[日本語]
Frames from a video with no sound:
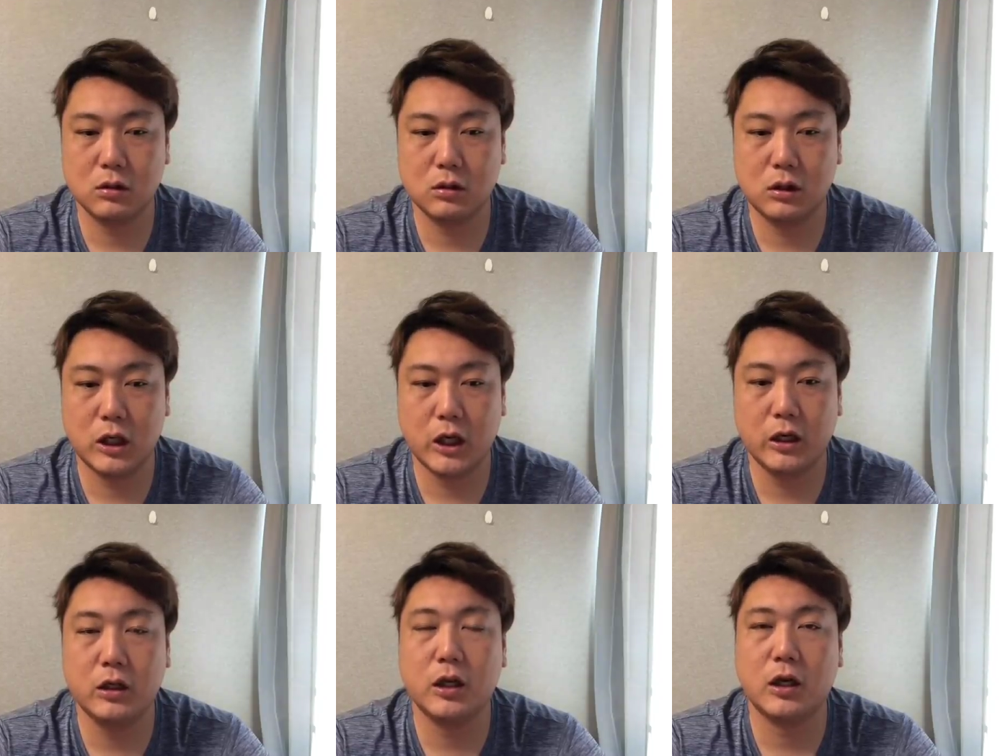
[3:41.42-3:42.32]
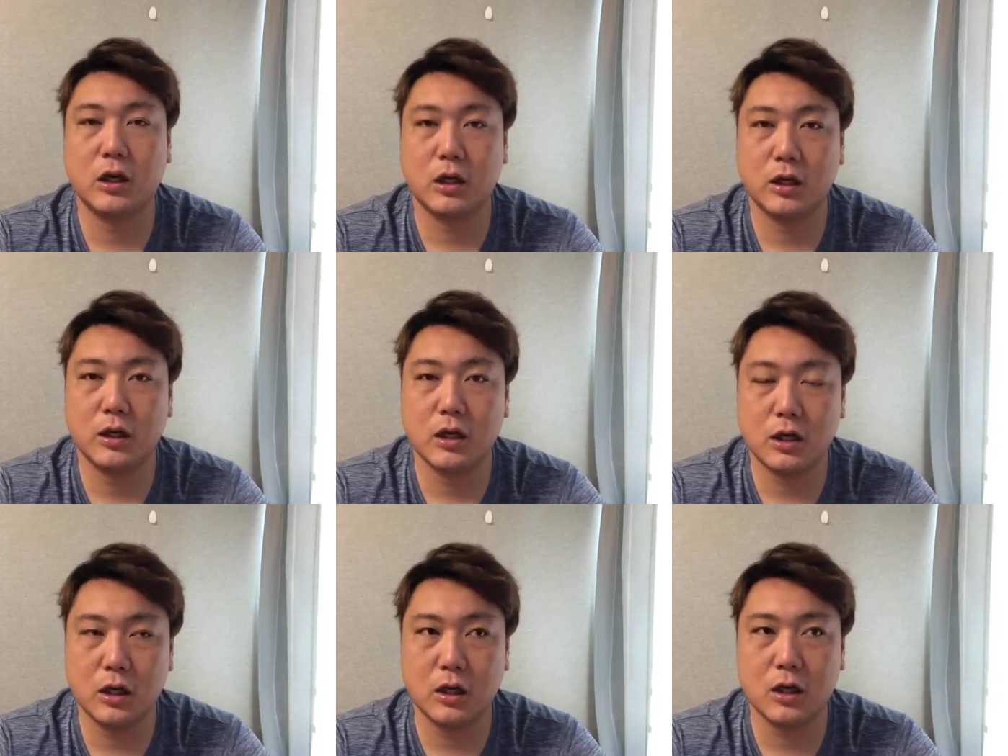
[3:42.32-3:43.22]
に入ってからいきな
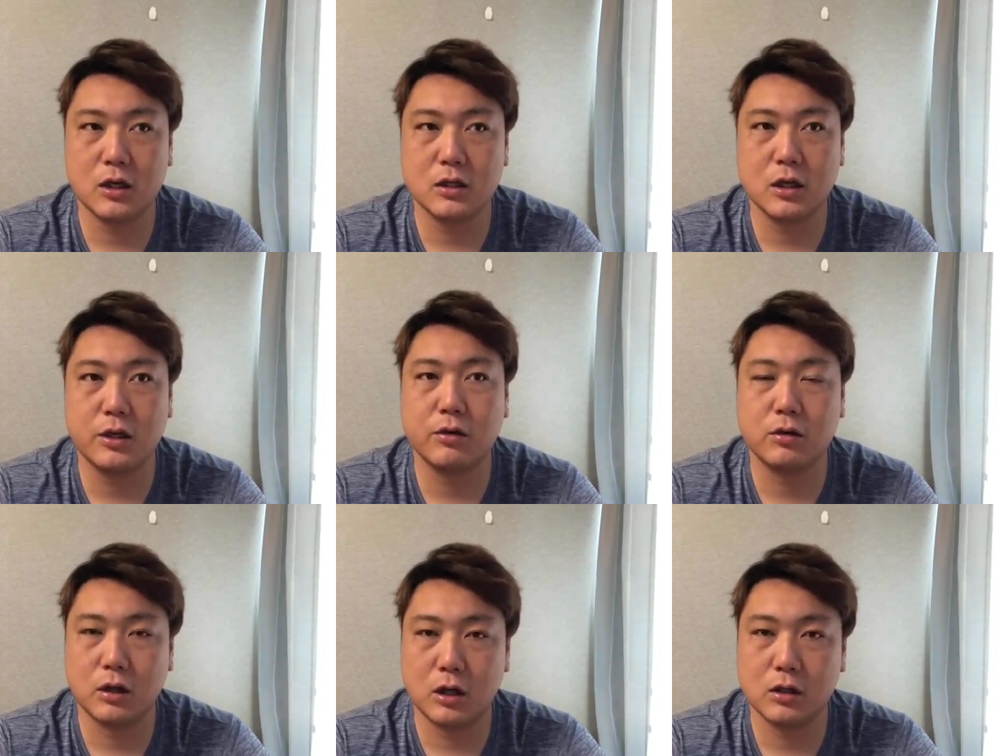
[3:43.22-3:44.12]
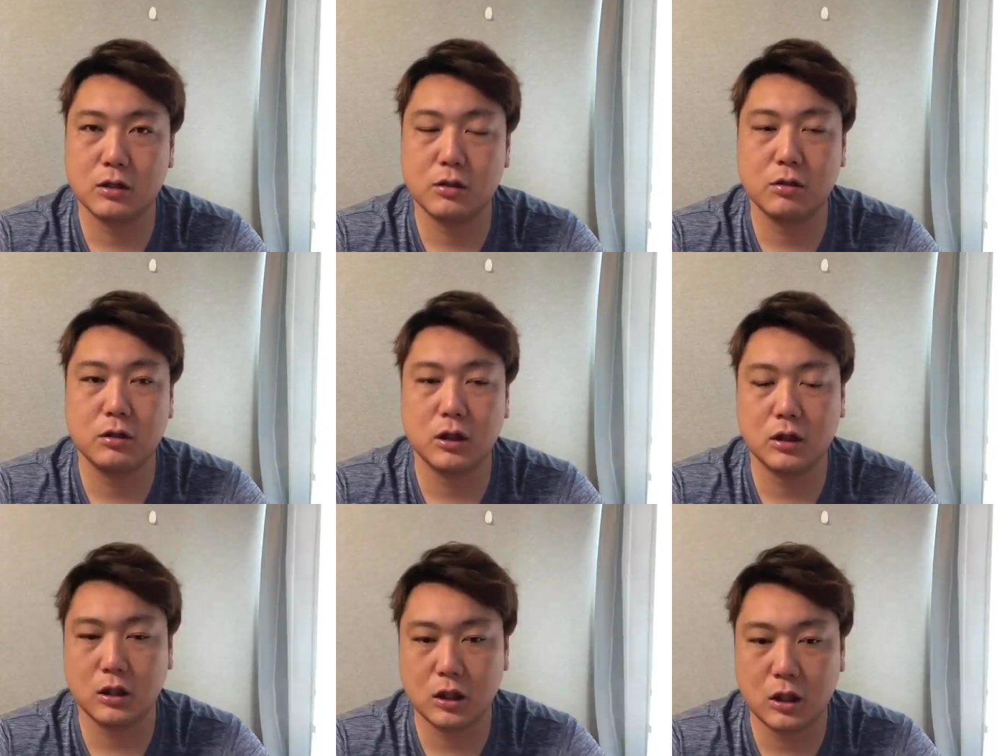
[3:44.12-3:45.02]
り感染力が強くなっ
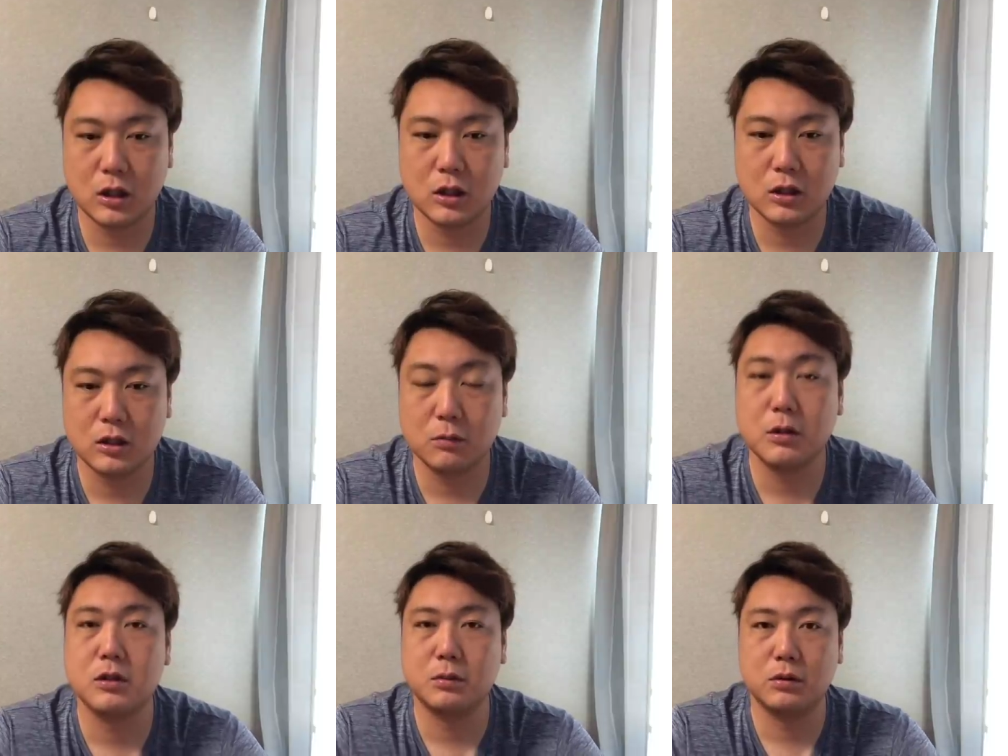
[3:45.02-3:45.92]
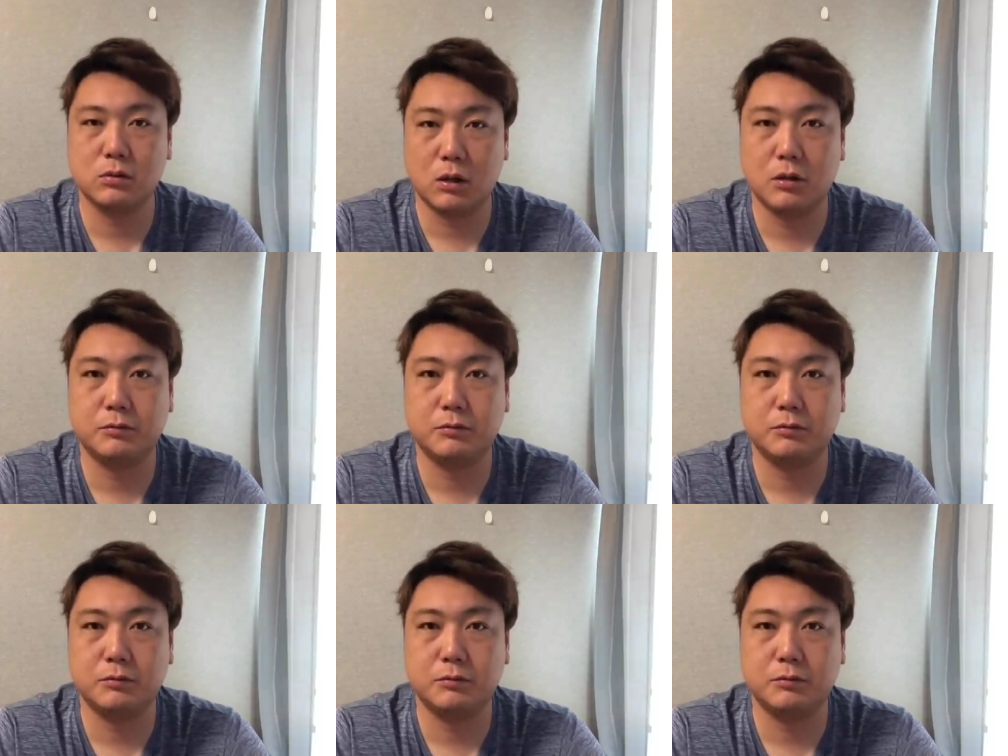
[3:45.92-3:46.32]
た気がします、僕は。